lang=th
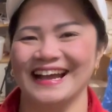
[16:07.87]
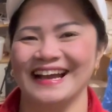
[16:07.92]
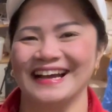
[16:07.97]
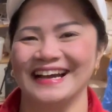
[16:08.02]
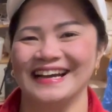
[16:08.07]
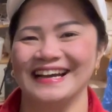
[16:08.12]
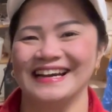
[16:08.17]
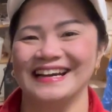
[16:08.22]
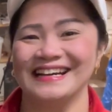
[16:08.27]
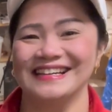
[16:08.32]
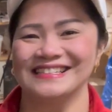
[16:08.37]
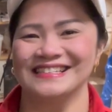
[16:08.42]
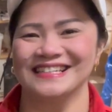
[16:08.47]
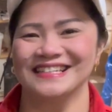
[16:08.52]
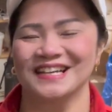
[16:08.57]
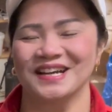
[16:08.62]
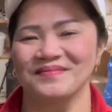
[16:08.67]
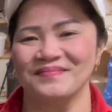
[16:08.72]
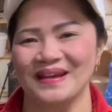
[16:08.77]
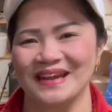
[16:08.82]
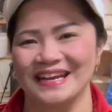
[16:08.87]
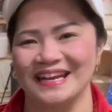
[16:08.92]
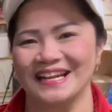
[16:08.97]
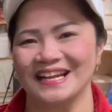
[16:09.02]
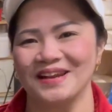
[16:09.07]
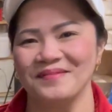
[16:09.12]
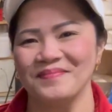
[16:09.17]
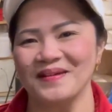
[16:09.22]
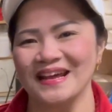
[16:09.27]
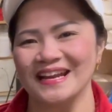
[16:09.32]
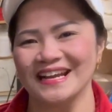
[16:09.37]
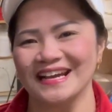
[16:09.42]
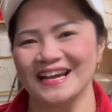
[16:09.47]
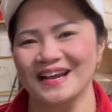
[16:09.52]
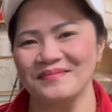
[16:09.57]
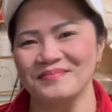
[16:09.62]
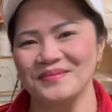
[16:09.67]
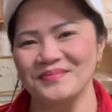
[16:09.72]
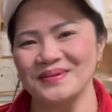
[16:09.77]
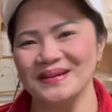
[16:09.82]
ค่ะ เจอกันใหม่ในคลิปหน้านะ
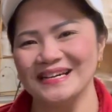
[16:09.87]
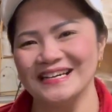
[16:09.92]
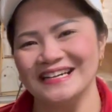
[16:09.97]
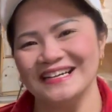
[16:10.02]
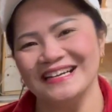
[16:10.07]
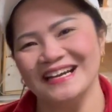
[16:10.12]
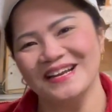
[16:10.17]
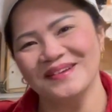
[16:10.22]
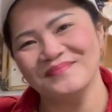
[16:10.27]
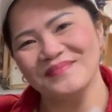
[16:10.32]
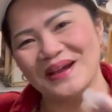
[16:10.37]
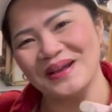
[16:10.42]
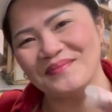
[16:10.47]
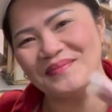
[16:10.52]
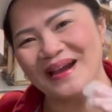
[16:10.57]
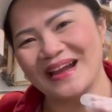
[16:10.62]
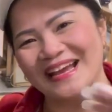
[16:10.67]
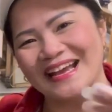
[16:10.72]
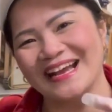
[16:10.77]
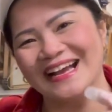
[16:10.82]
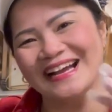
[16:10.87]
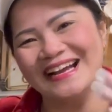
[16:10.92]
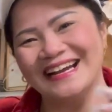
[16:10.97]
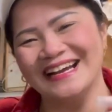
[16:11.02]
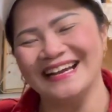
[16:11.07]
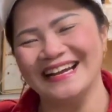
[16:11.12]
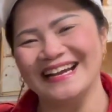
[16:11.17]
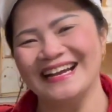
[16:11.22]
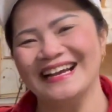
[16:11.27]
คะเพื่อนๆ บ๊ายบายค่ะ